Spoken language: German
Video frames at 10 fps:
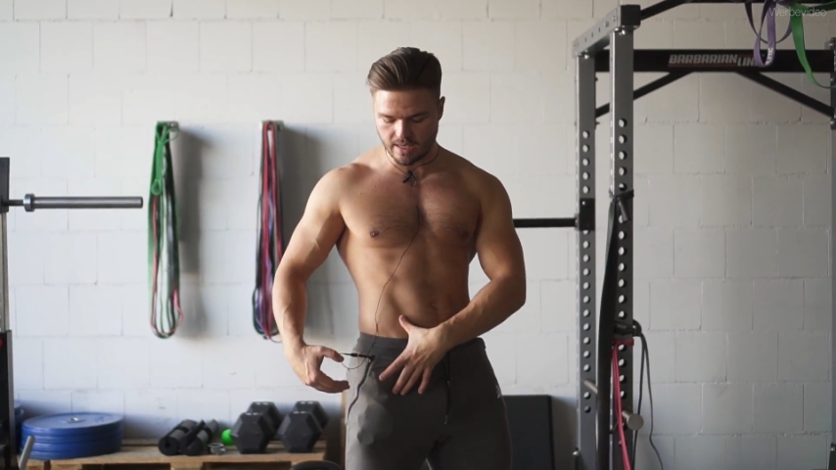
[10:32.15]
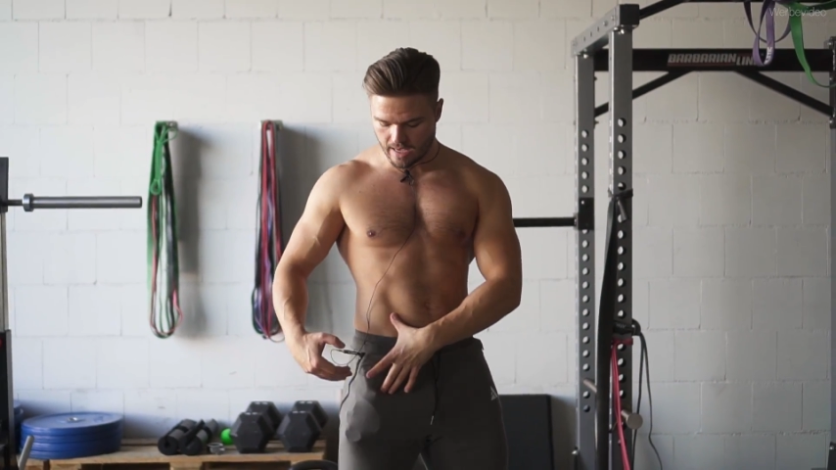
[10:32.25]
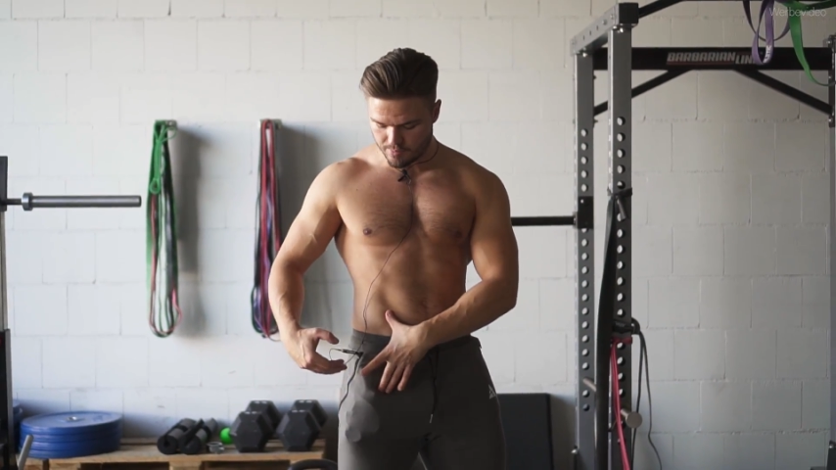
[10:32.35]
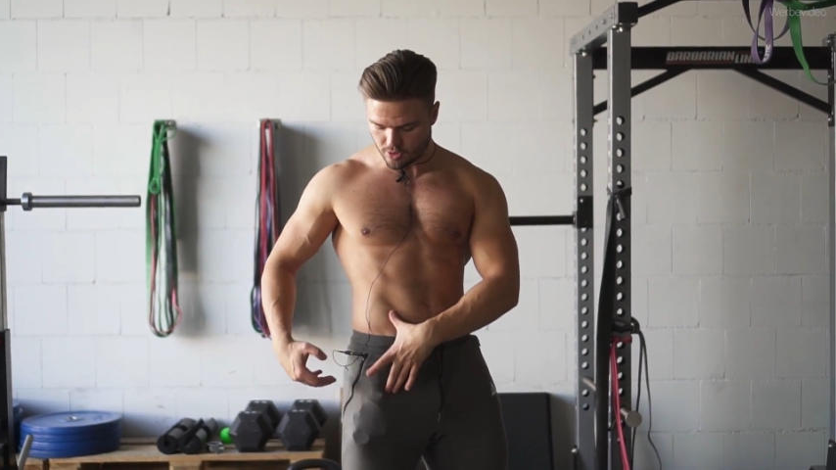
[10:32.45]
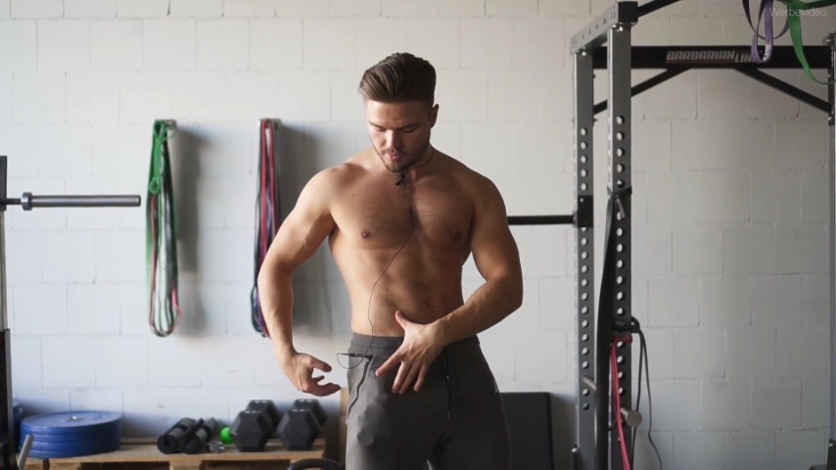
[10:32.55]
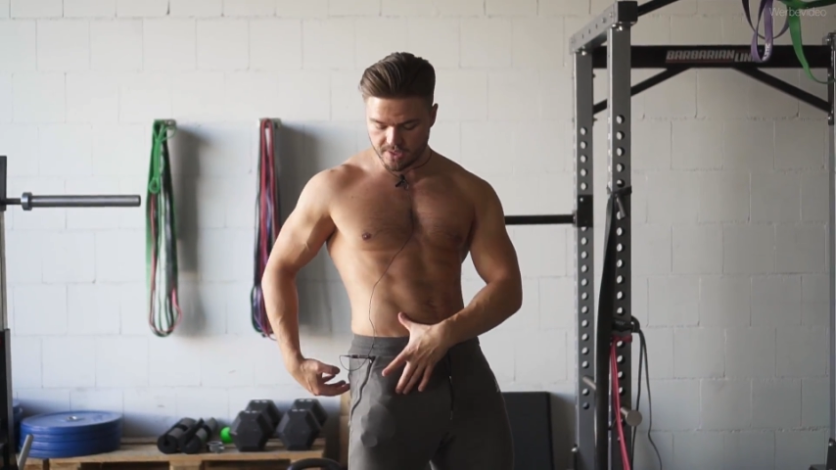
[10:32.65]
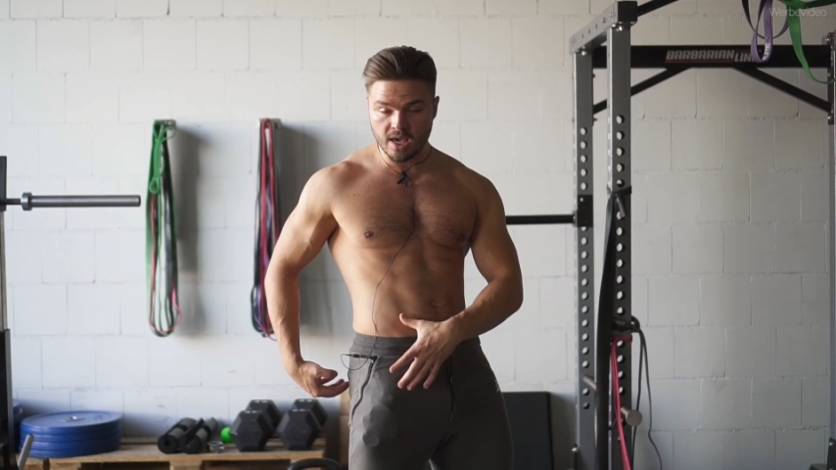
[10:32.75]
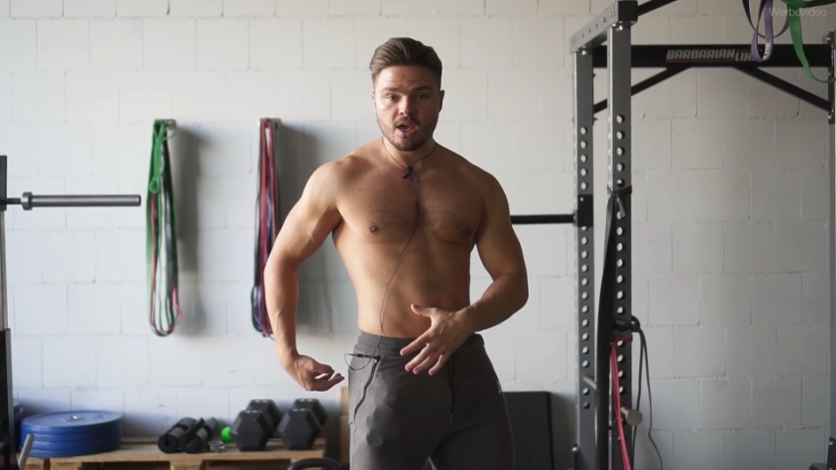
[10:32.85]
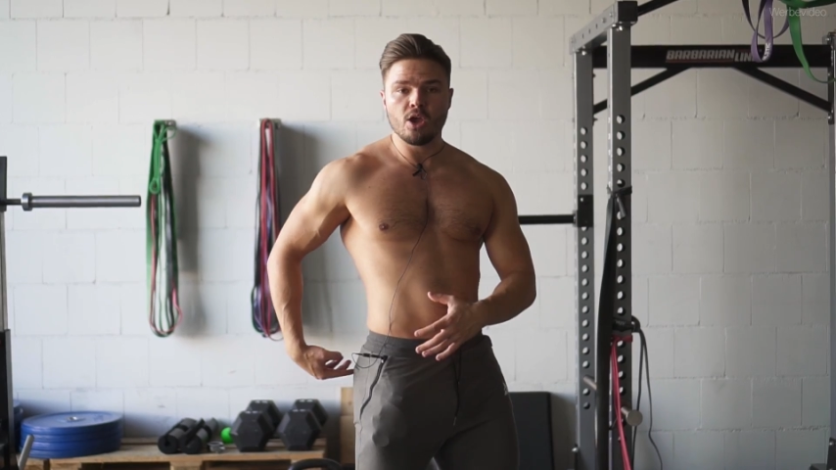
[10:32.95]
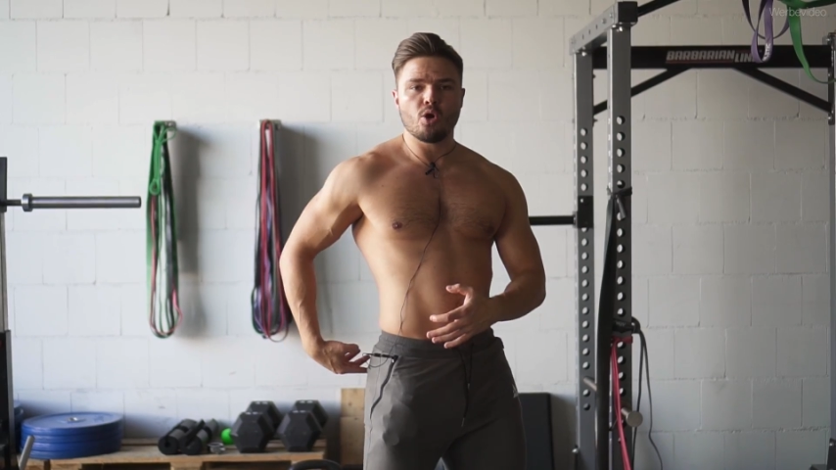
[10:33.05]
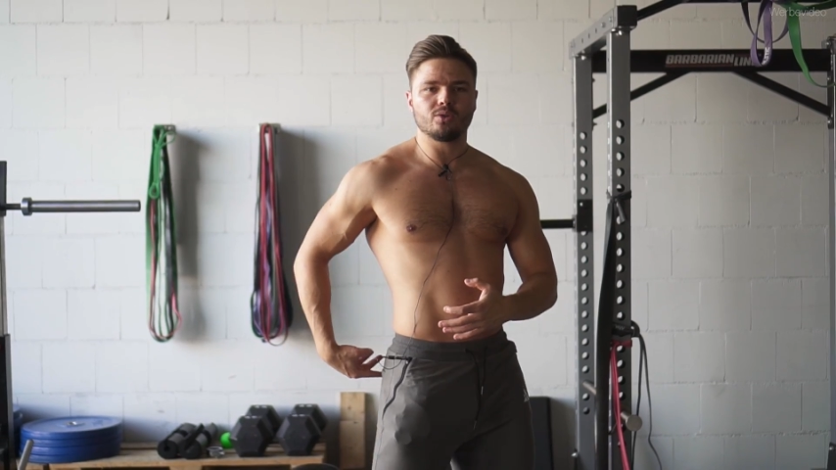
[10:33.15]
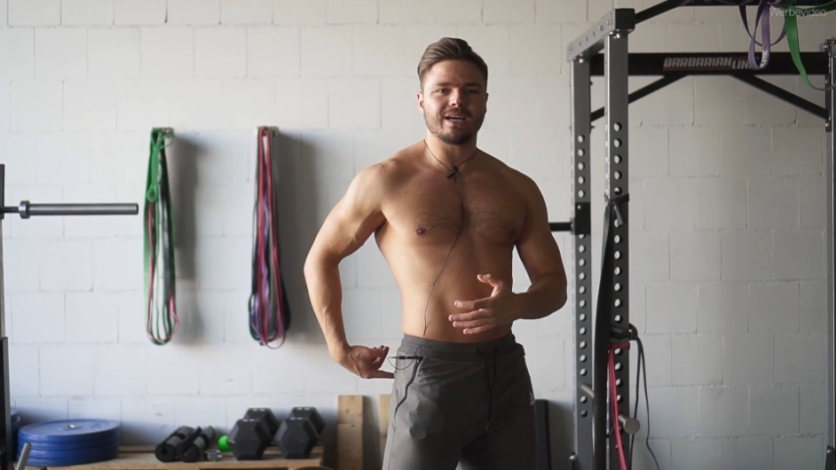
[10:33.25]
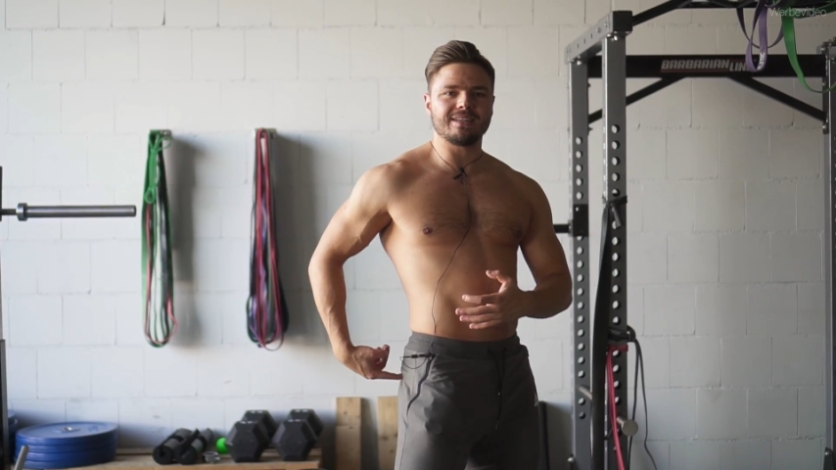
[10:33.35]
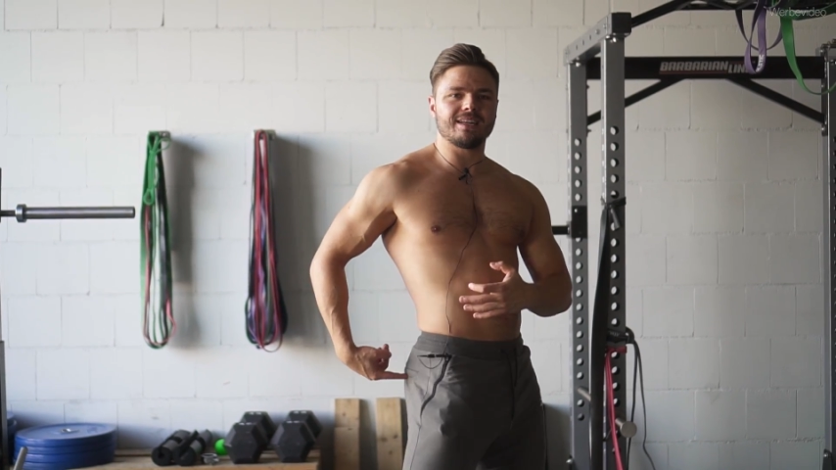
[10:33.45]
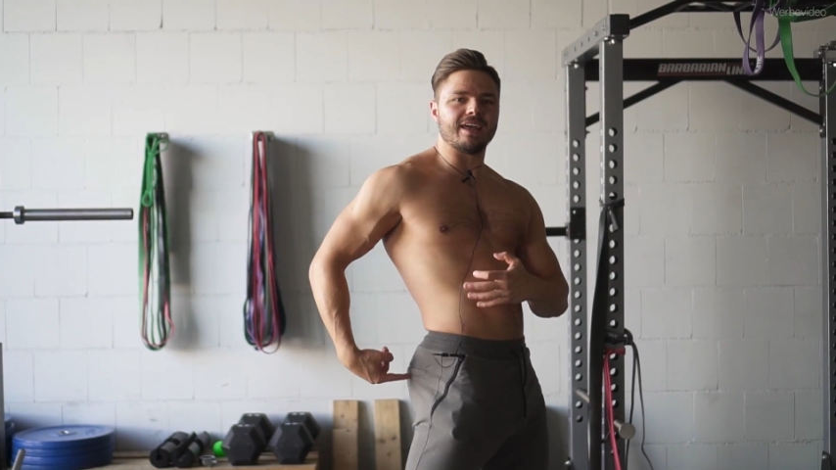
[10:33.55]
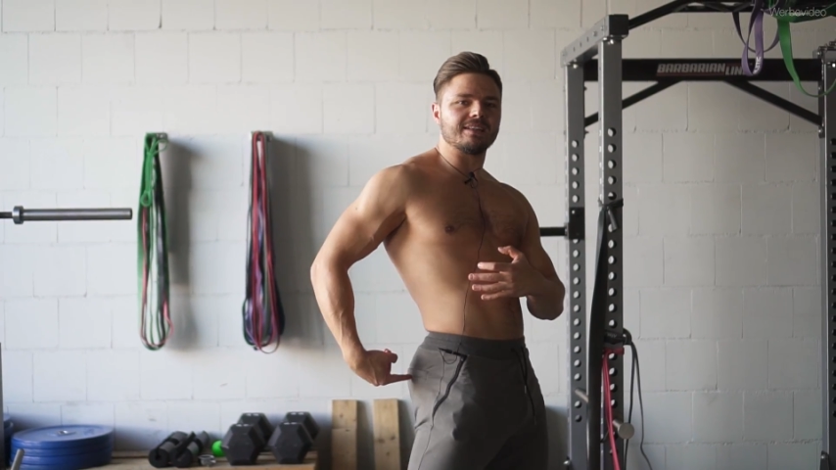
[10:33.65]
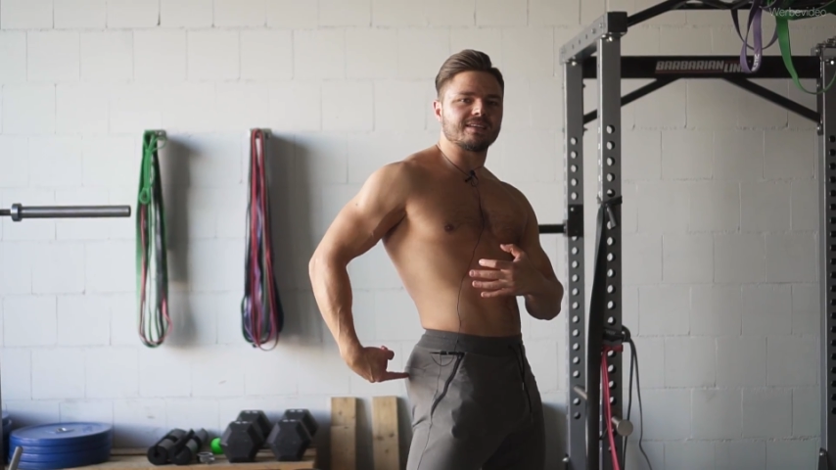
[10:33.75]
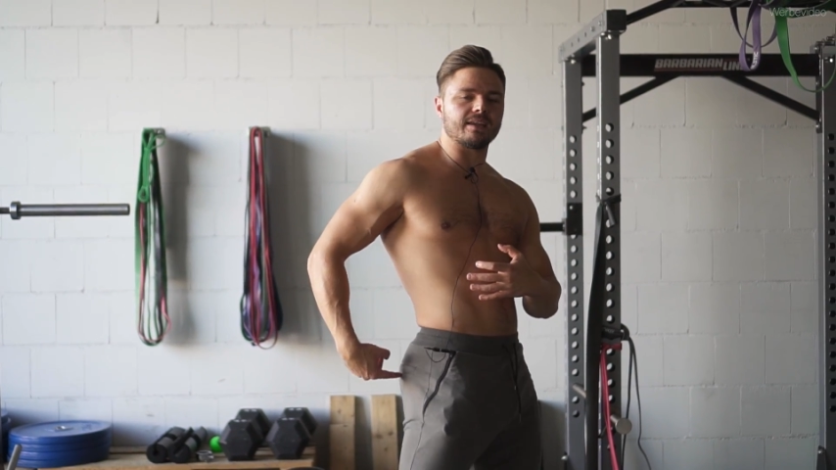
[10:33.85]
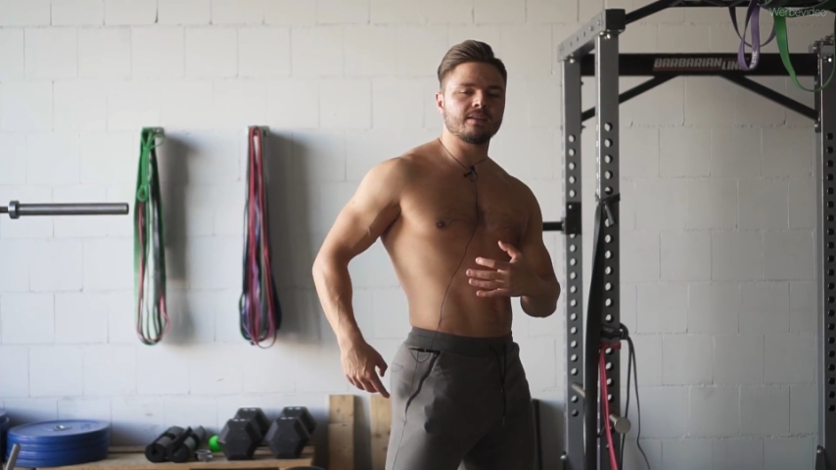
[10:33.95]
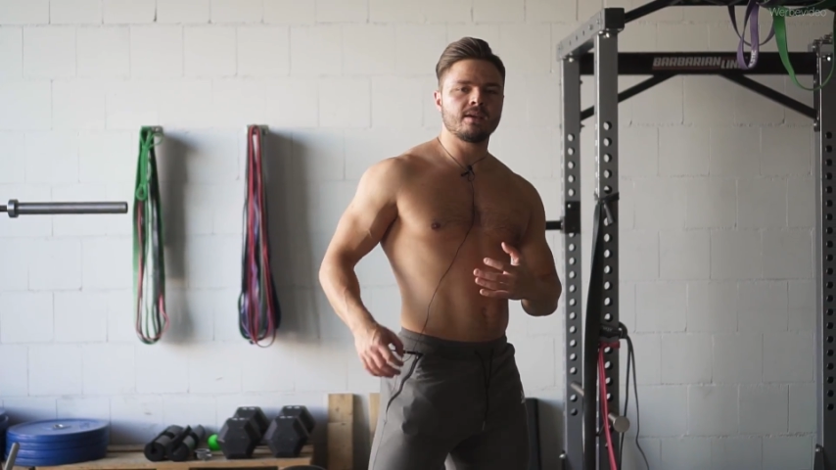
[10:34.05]
hier reinbekommt und dann den
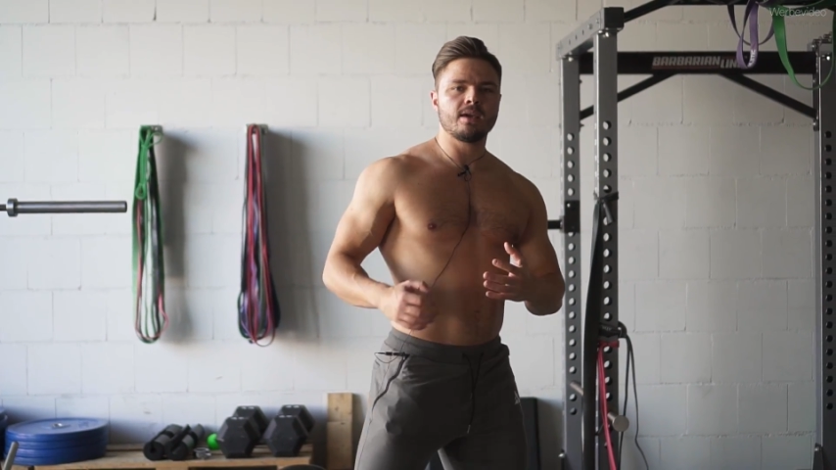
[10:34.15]
Hintern